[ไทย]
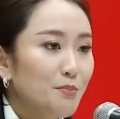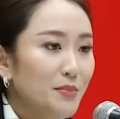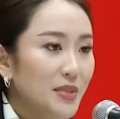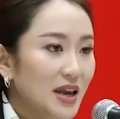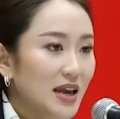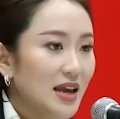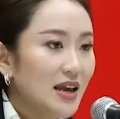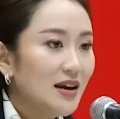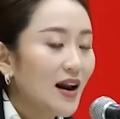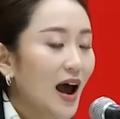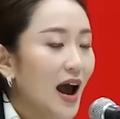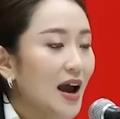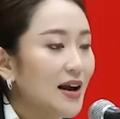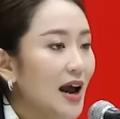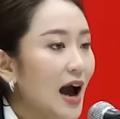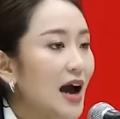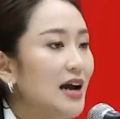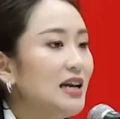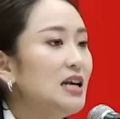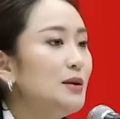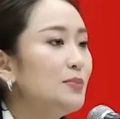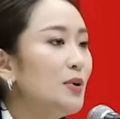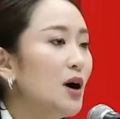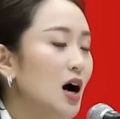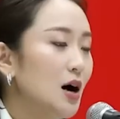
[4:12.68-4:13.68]
มีรายได้
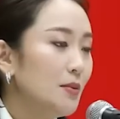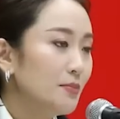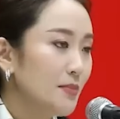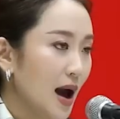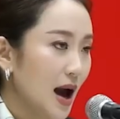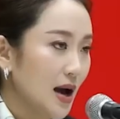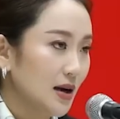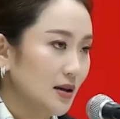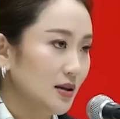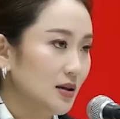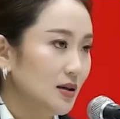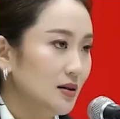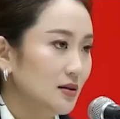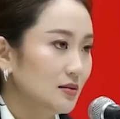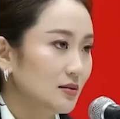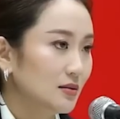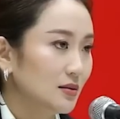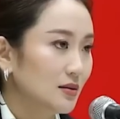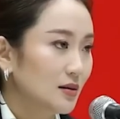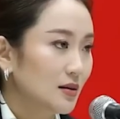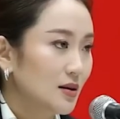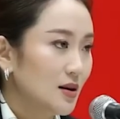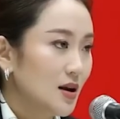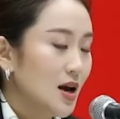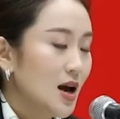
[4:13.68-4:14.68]
ที่เพิ่มมากขึ้น
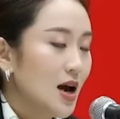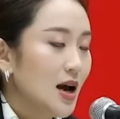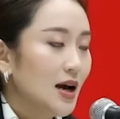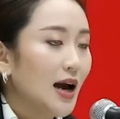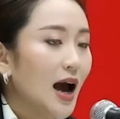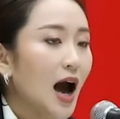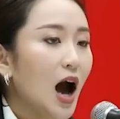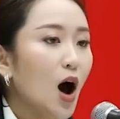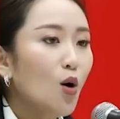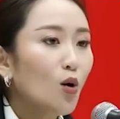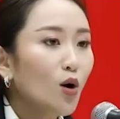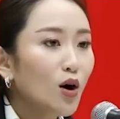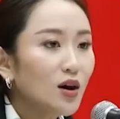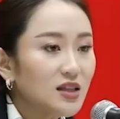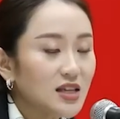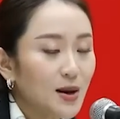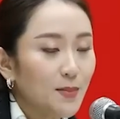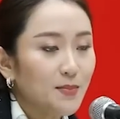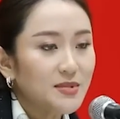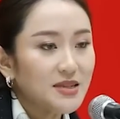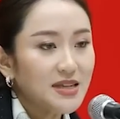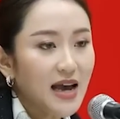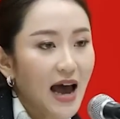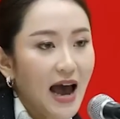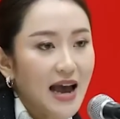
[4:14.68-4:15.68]
เขาก็จั
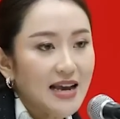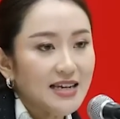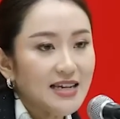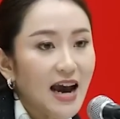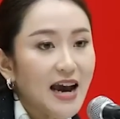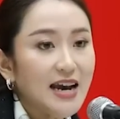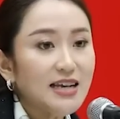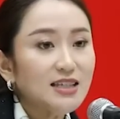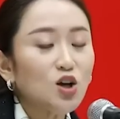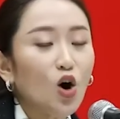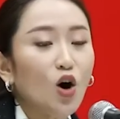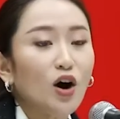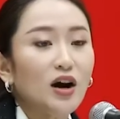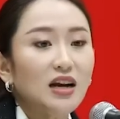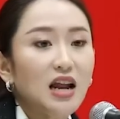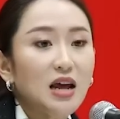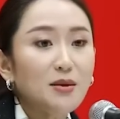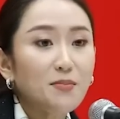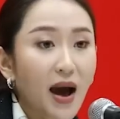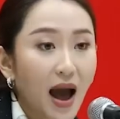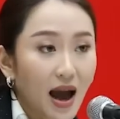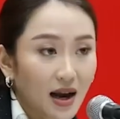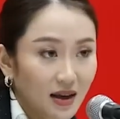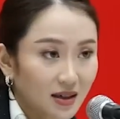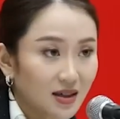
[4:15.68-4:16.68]
บจ่ายใช้สอยได้
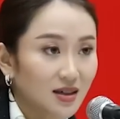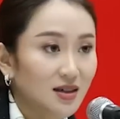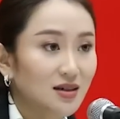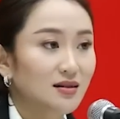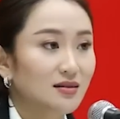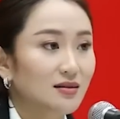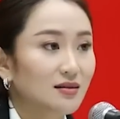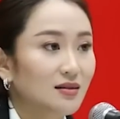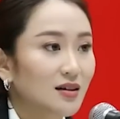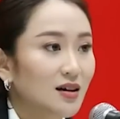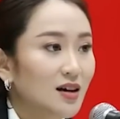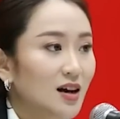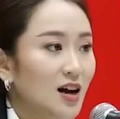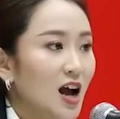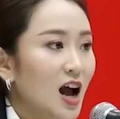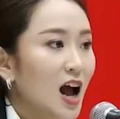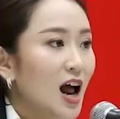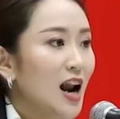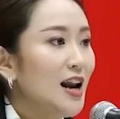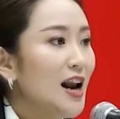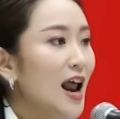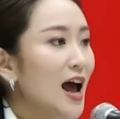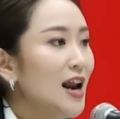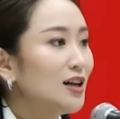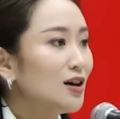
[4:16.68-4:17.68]
มากขึ้น
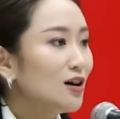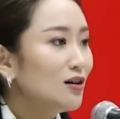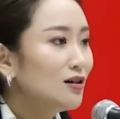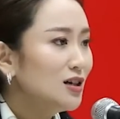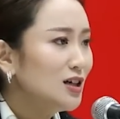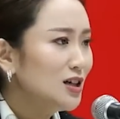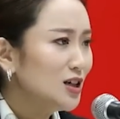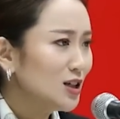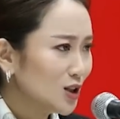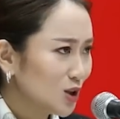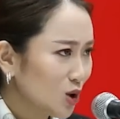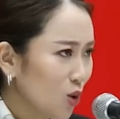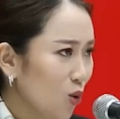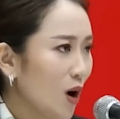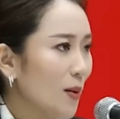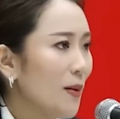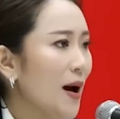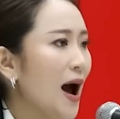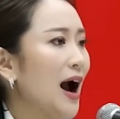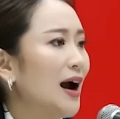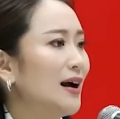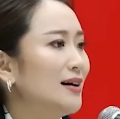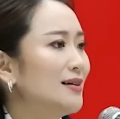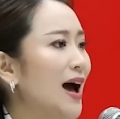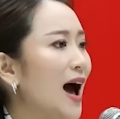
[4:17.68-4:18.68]
นั่นก็คือตัว
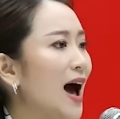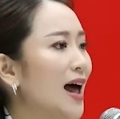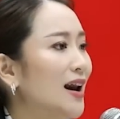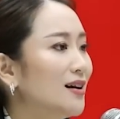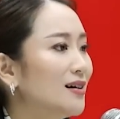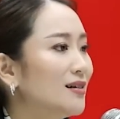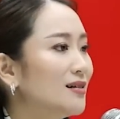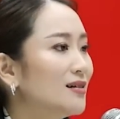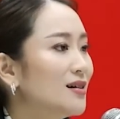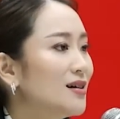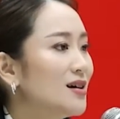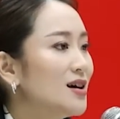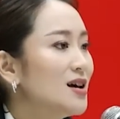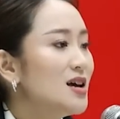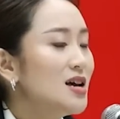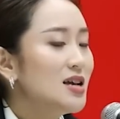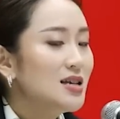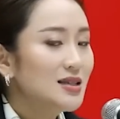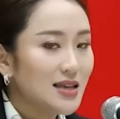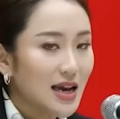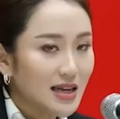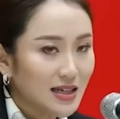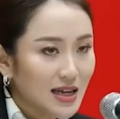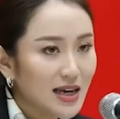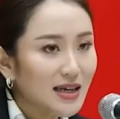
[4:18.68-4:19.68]
ผลักดัน
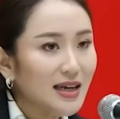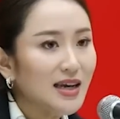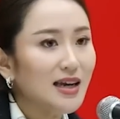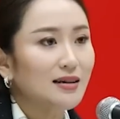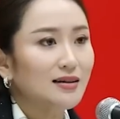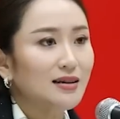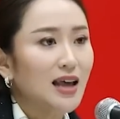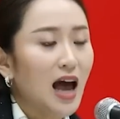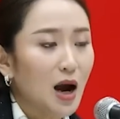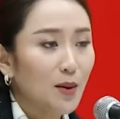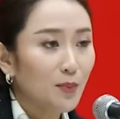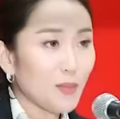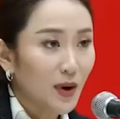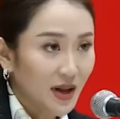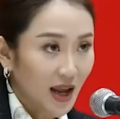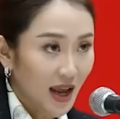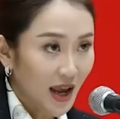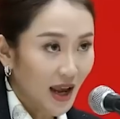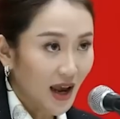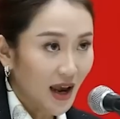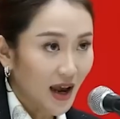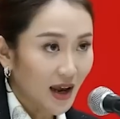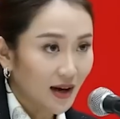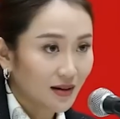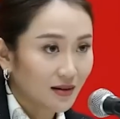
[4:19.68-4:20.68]
เศรษฐกิจทั้งประเท
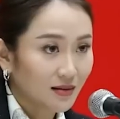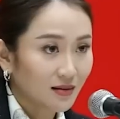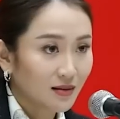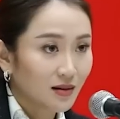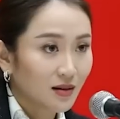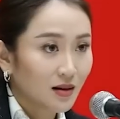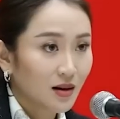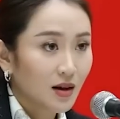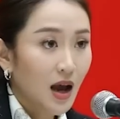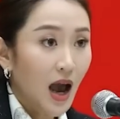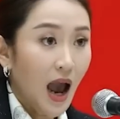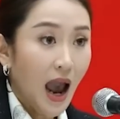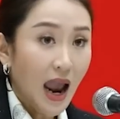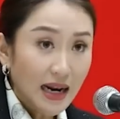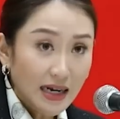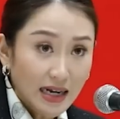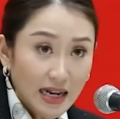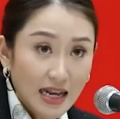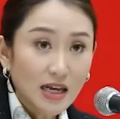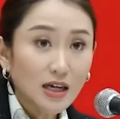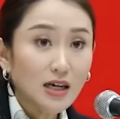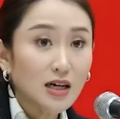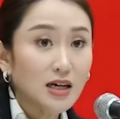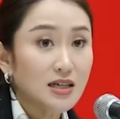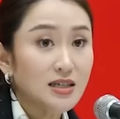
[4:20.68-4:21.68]
ศให้
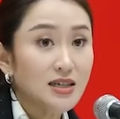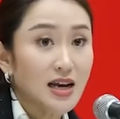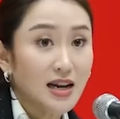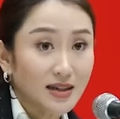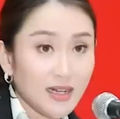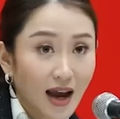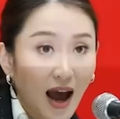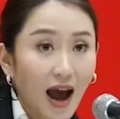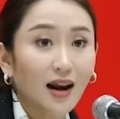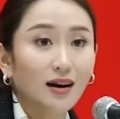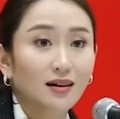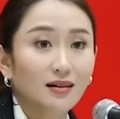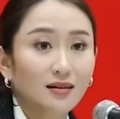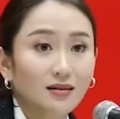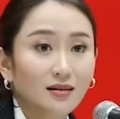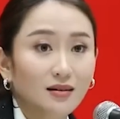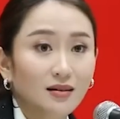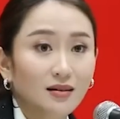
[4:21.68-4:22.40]
ดีขึ้นเช่นกัน